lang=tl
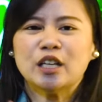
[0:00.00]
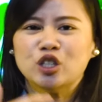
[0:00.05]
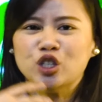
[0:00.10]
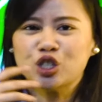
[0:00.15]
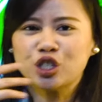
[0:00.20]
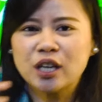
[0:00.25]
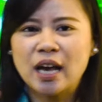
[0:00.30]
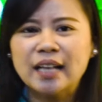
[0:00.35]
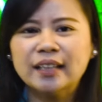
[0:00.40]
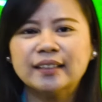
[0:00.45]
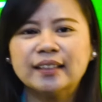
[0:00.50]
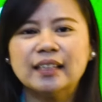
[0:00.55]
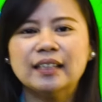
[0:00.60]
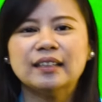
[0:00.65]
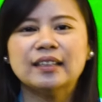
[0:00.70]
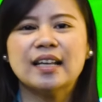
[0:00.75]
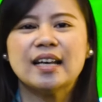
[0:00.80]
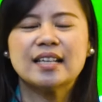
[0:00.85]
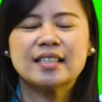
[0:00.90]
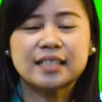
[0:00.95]
in
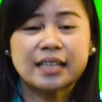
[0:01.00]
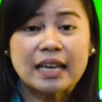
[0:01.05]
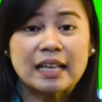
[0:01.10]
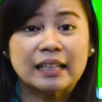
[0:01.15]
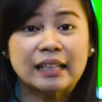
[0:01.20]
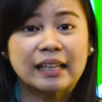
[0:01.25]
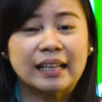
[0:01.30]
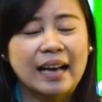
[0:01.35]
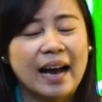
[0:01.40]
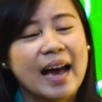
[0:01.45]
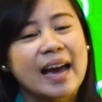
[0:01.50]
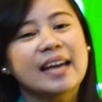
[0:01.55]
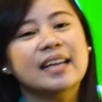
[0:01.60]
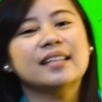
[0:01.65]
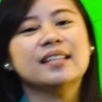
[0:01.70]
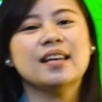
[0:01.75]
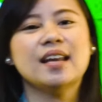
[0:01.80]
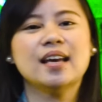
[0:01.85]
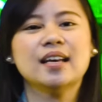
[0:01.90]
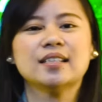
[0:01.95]
gentleness, in
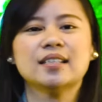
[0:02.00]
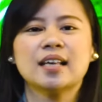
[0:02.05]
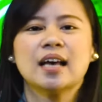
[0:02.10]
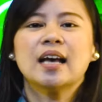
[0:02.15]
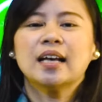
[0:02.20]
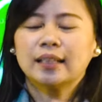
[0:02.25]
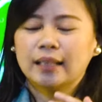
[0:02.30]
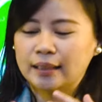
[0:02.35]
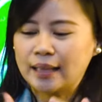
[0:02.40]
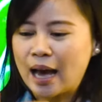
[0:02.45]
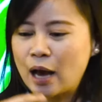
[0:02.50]
kindness,